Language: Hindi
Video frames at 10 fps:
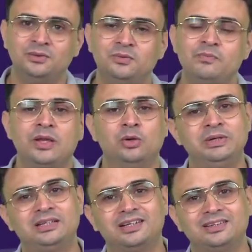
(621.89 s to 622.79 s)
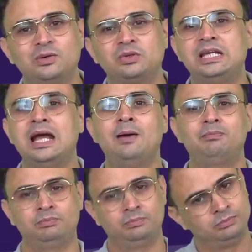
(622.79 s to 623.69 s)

हूं उम्मीद करता हूं कि आप